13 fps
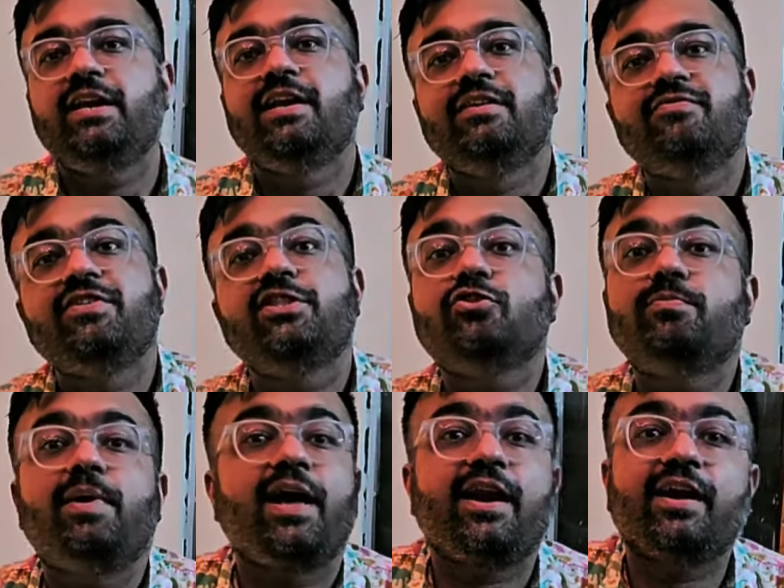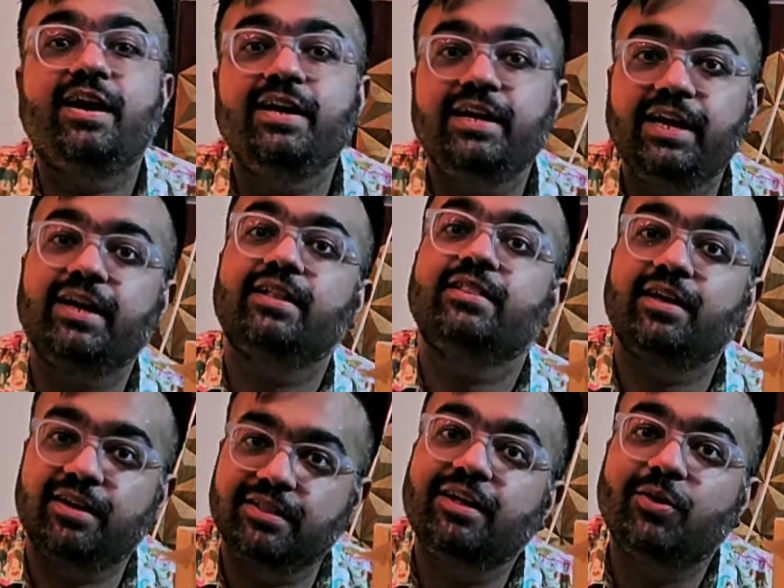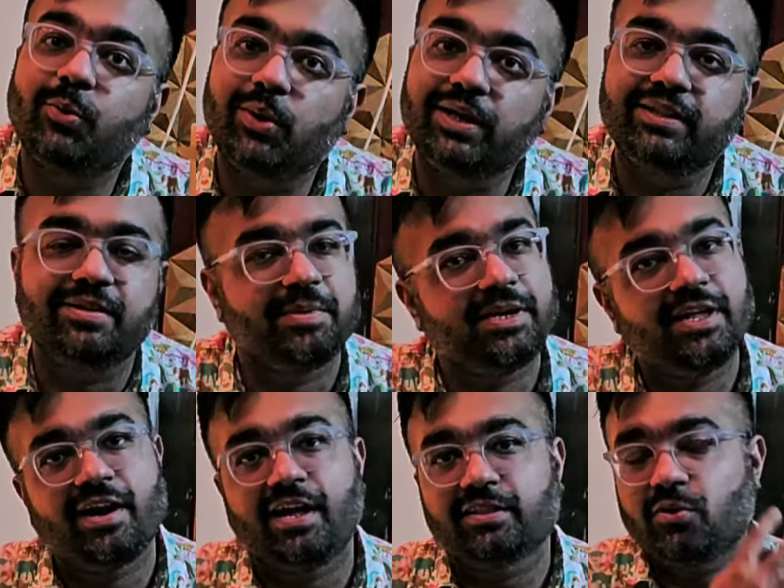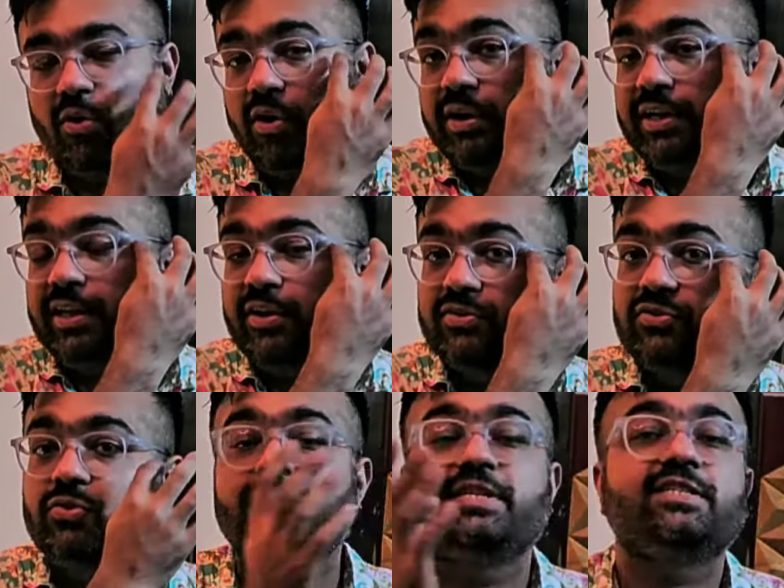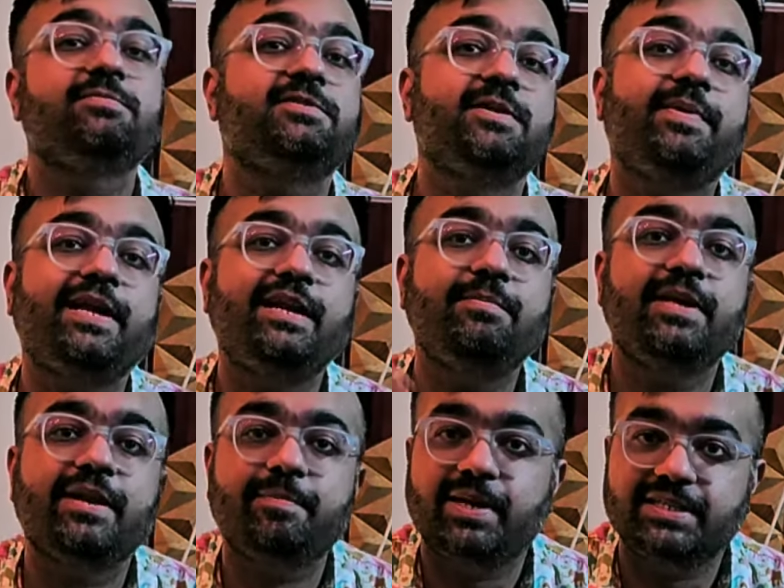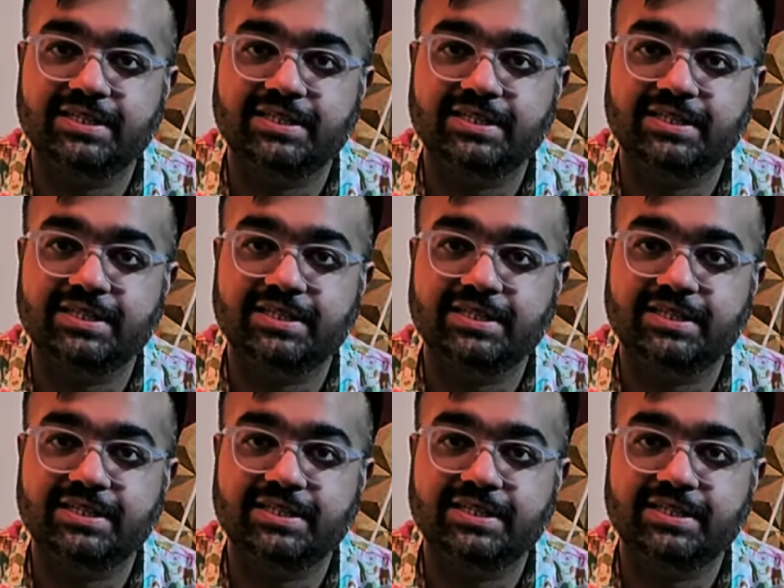तो 12 घंटे के अंदर अंदर हो गई थी मैंने रात को ऑर्डर किया और सुबह सबसे पहले मेरे पास ये था